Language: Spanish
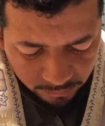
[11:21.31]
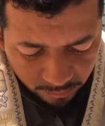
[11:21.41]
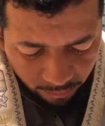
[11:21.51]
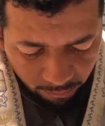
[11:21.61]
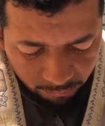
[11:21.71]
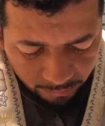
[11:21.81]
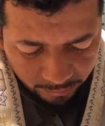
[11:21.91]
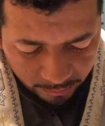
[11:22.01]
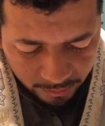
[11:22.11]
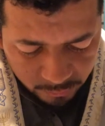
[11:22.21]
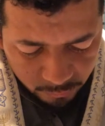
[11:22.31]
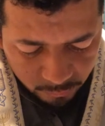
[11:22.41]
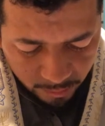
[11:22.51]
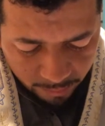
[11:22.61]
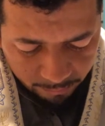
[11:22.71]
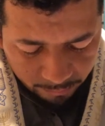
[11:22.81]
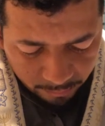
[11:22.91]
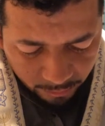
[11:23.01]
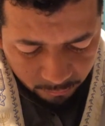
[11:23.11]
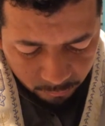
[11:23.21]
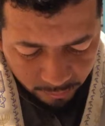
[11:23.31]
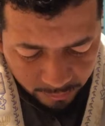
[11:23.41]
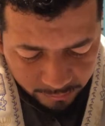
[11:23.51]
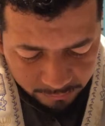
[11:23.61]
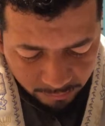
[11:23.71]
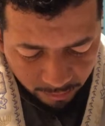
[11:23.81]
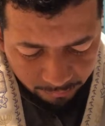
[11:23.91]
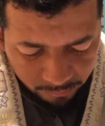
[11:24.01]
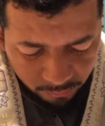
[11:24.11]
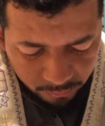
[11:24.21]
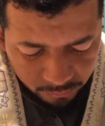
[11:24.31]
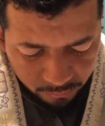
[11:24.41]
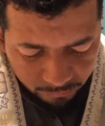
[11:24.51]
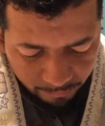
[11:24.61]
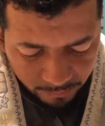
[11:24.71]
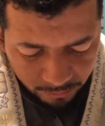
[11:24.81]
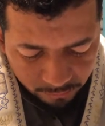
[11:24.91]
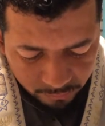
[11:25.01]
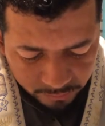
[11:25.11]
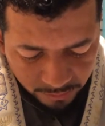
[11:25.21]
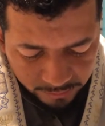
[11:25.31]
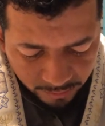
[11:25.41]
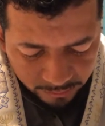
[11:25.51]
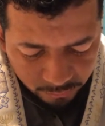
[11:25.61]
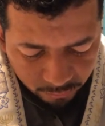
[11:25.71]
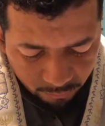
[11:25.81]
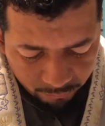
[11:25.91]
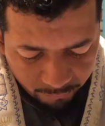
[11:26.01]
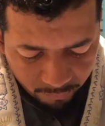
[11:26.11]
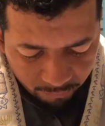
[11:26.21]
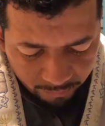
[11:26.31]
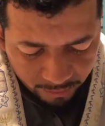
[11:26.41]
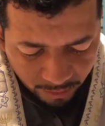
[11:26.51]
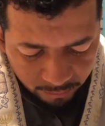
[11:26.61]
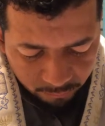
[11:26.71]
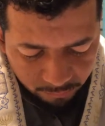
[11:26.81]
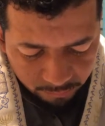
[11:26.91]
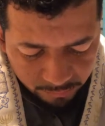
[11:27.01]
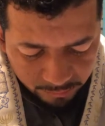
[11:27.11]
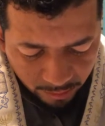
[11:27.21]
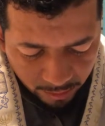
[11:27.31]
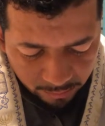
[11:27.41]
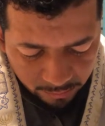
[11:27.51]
En el nombre de Yeshua, porque tú eres maravilloso y tú nos has hecho conforme a tu voluntad.